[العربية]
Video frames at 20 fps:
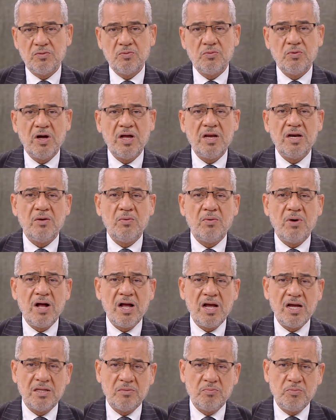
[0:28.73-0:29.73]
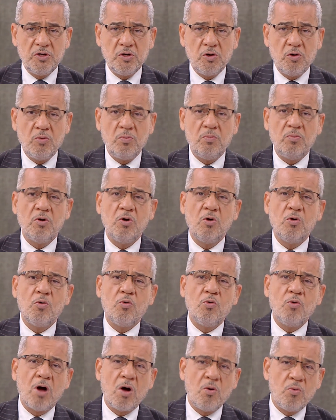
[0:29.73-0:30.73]
وأنا واحد منهم
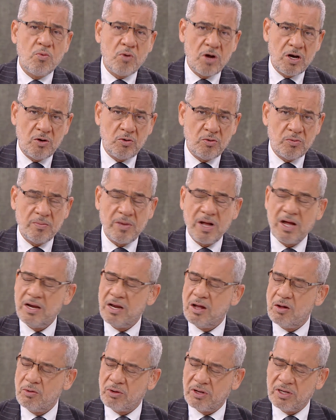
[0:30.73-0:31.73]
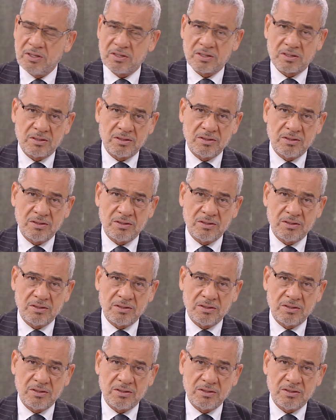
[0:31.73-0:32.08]
واولهم انا اقر